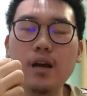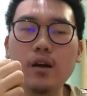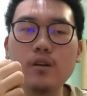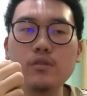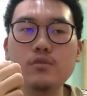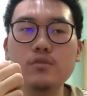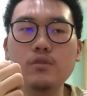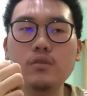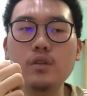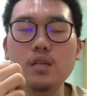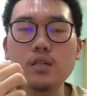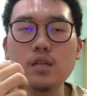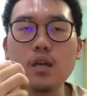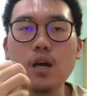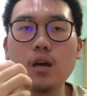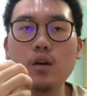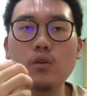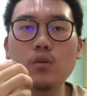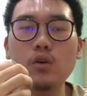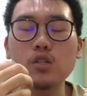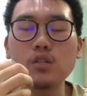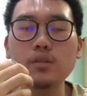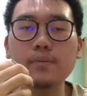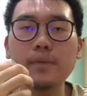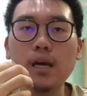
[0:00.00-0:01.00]
Aku jujur aja
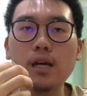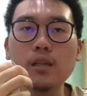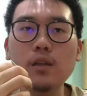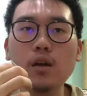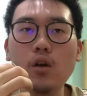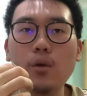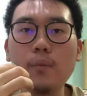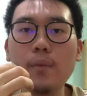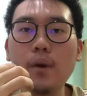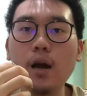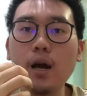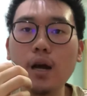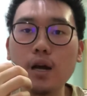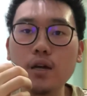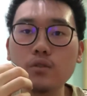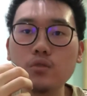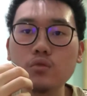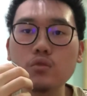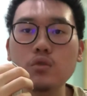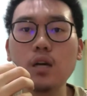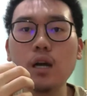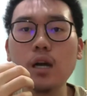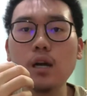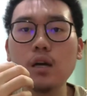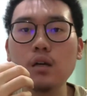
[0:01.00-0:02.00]
aku harus berkata kok memang agak
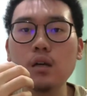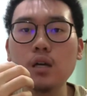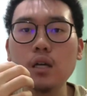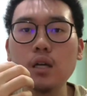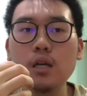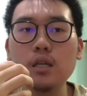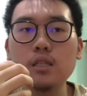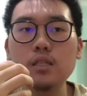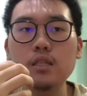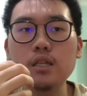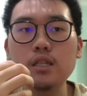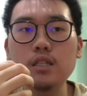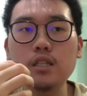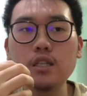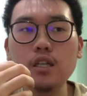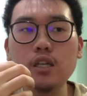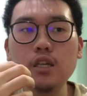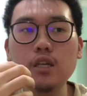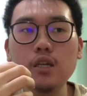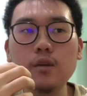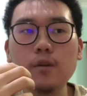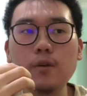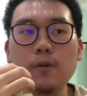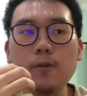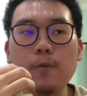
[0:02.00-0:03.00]
susah.
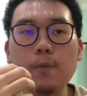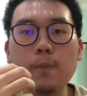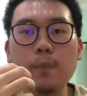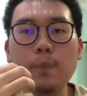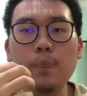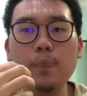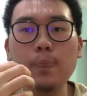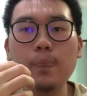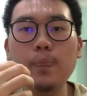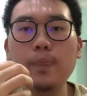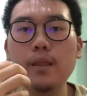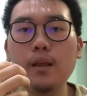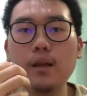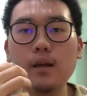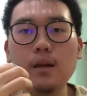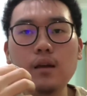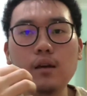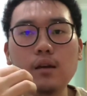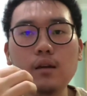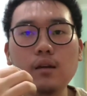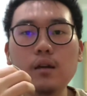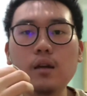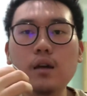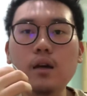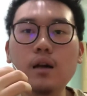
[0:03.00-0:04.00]
Jadi
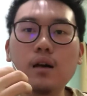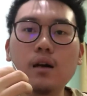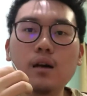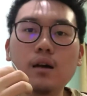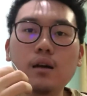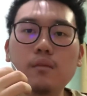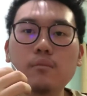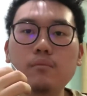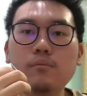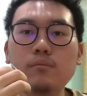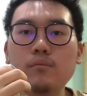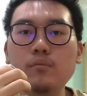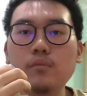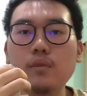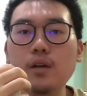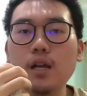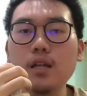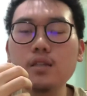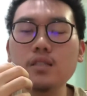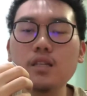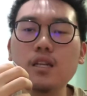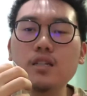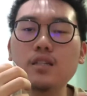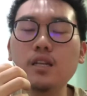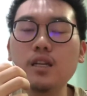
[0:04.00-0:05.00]
ya
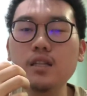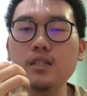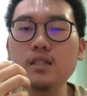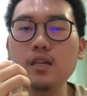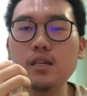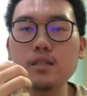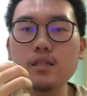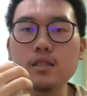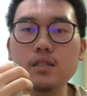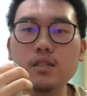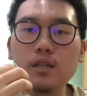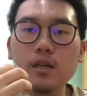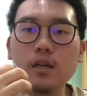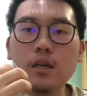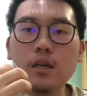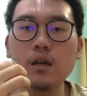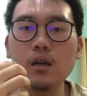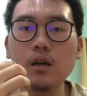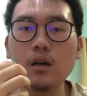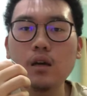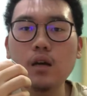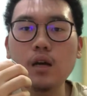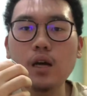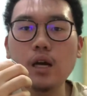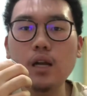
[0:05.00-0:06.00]
kalian cari-cari saja sih
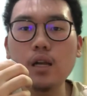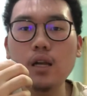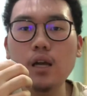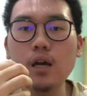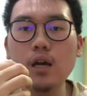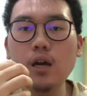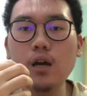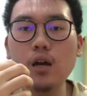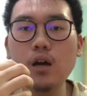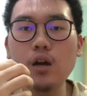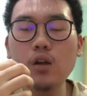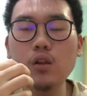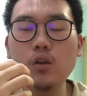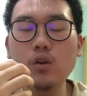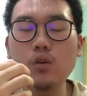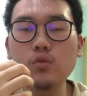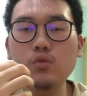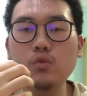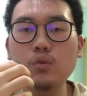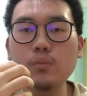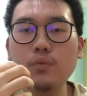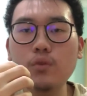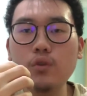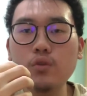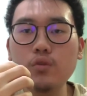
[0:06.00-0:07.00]
karena kalau
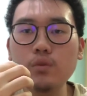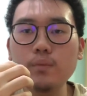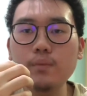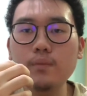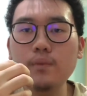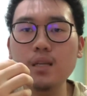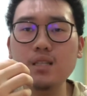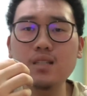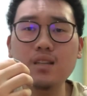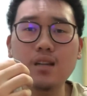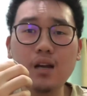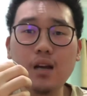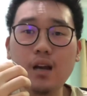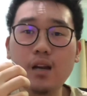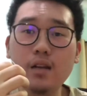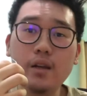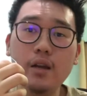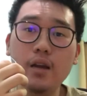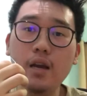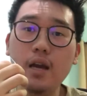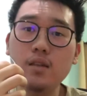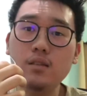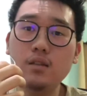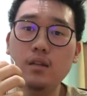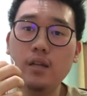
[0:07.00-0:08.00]
untuk produk memang jarang ada
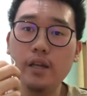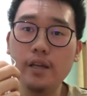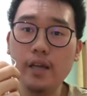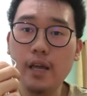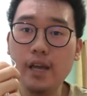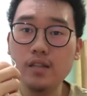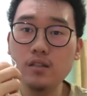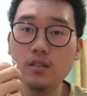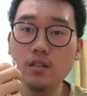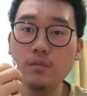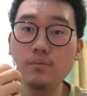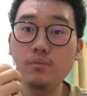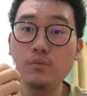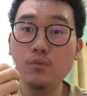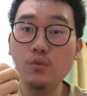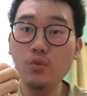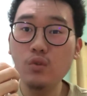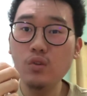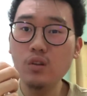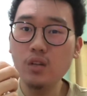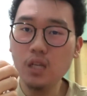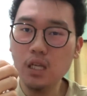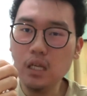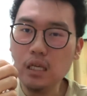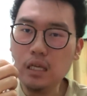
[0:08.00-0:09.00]
yang azelaic Exit
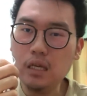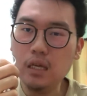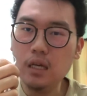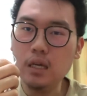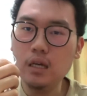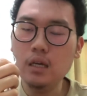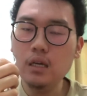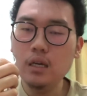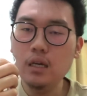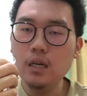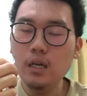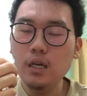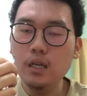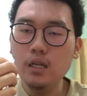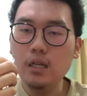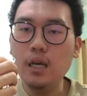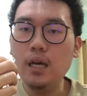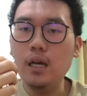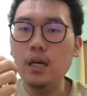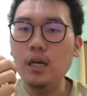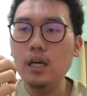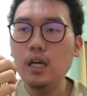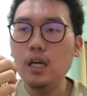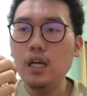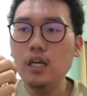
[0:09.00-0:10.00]
murni ya. Nah,
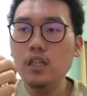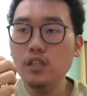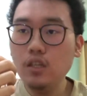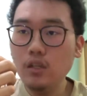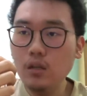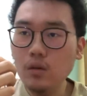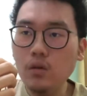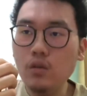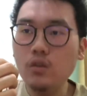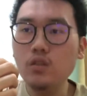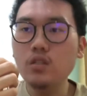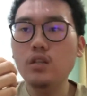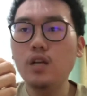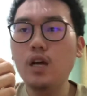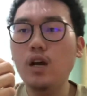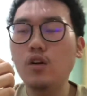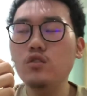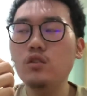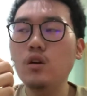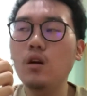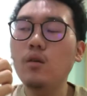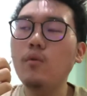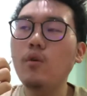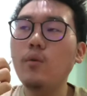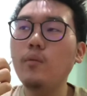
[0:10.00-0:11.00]
terus aku
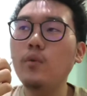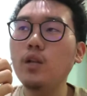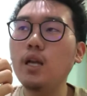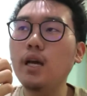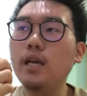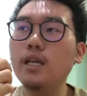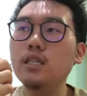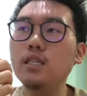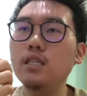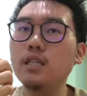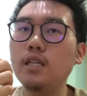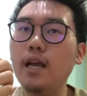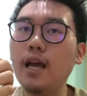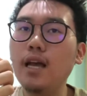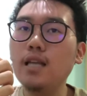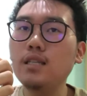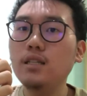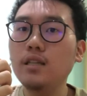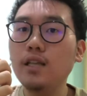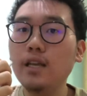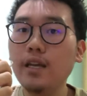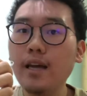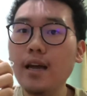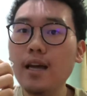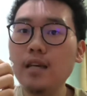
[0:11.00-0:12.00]
juga mau ngomong lagi di sini.
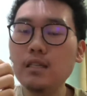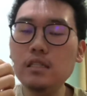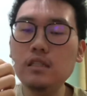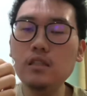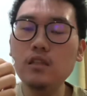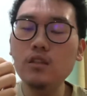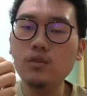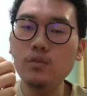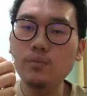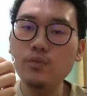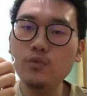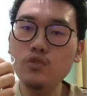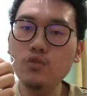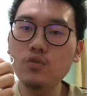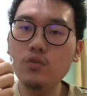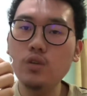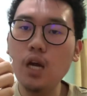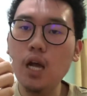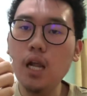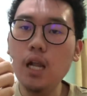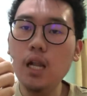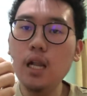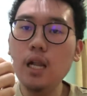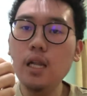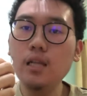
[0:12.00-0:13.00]
azelaic Exit itu pun
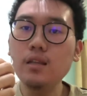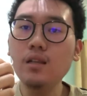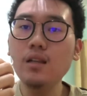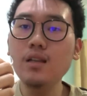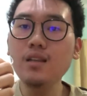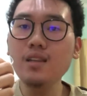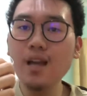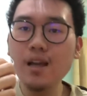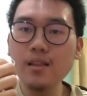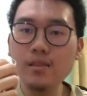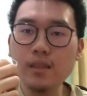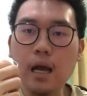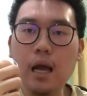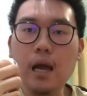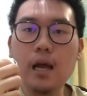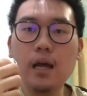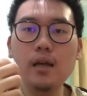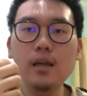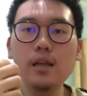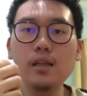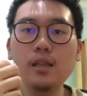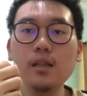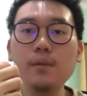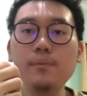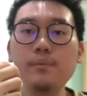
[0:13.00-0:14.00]
juga ternyata
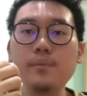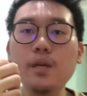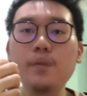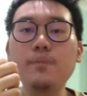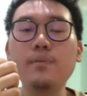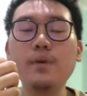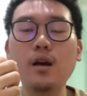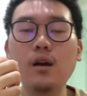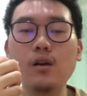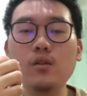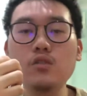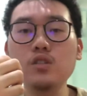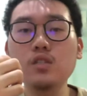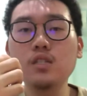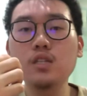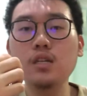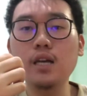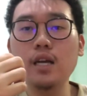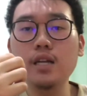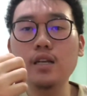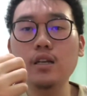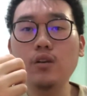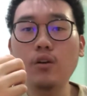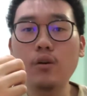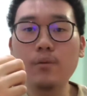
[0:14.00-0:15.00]
lebih bagus
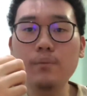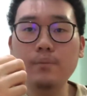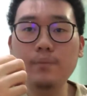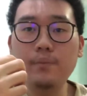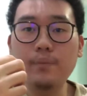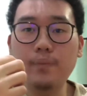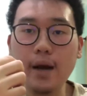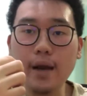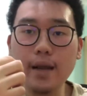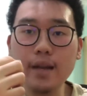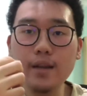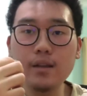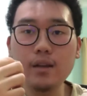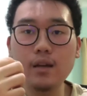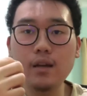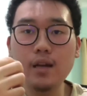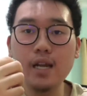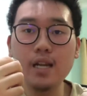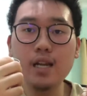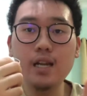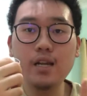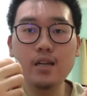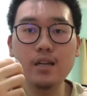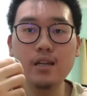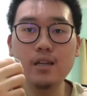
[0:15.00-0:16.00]
jika dikombin dengan
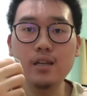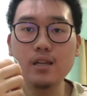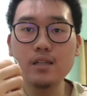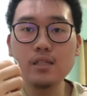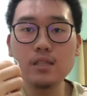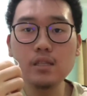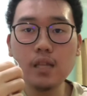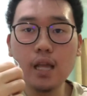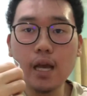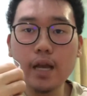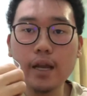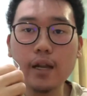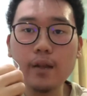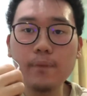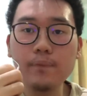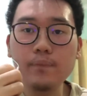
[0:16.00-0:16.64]
ingredients lain.